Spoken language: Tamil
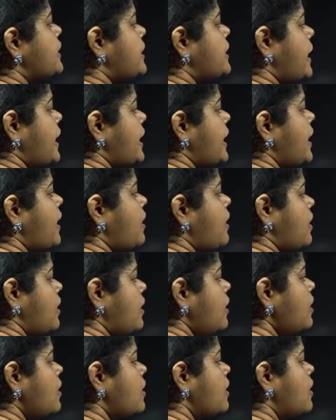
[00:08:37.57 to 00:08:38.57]
they a,
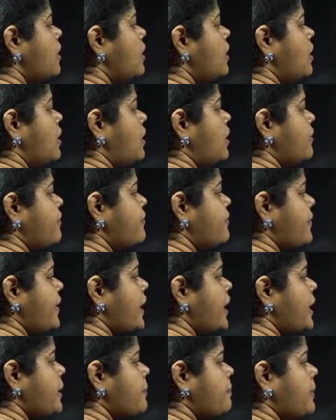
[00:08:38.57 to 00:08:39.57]
a
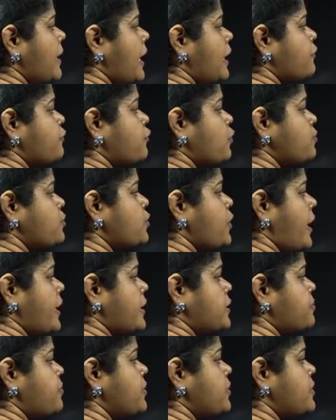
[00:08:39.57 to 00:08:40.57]
fair platform to
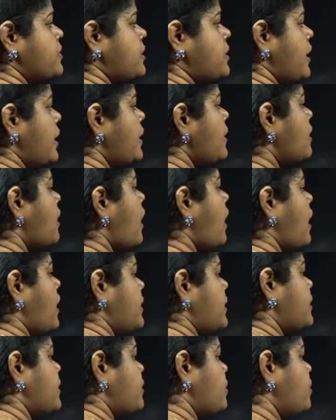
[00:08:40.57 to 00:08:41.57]
express their
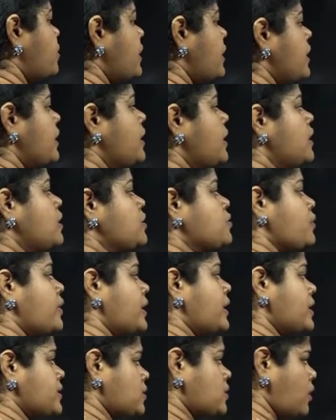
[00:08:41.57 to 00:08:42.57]
art. Okay, so
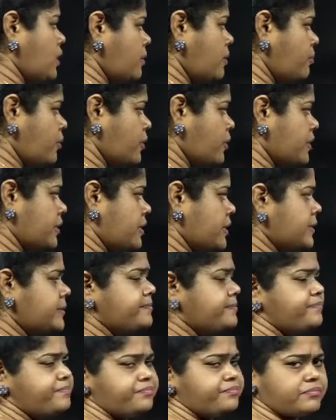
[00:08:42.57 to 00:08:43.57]
இங்க சொல்லும் பொழுது
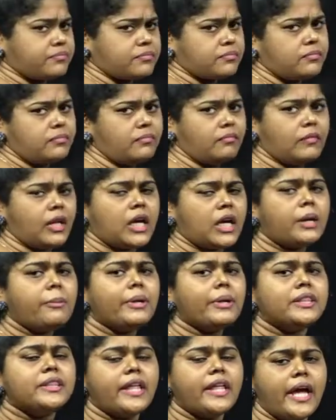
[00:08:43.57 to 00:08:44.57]

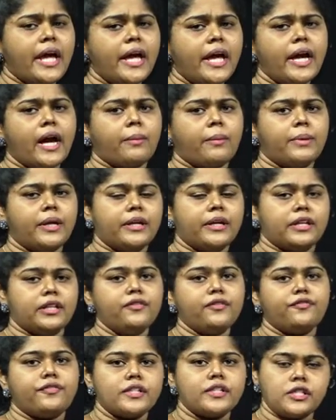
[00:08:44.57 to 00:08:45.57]
நம்ம தே
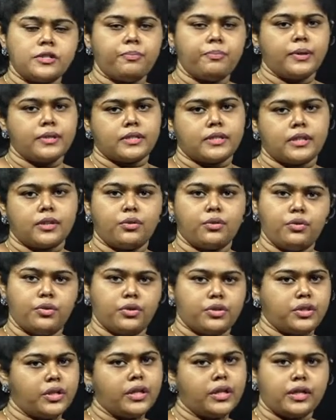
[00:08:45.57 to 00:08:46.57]
அப்படின்றது ஃபர்ஸ்ட் பர்சனை
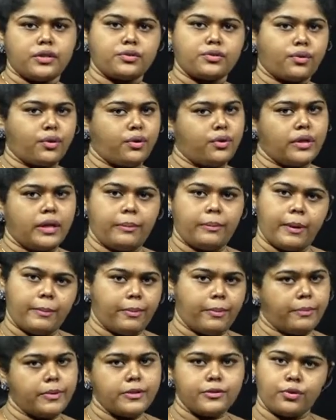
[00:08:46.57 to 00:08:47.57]
குறிச்சு இங்க சொல் நம்ம
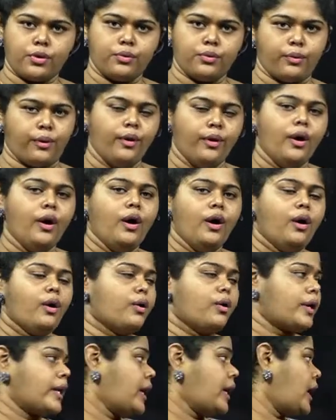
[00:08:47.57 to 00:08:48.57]
எப்பவுமே சொல்லுவோம்
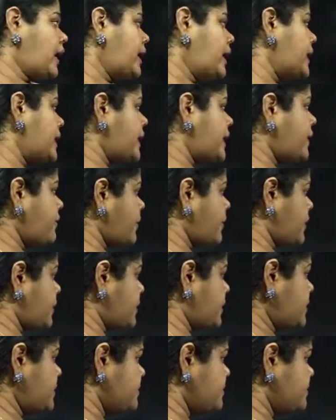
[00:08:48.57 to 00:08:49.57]
ஓகே ஆனா இங்க வந்து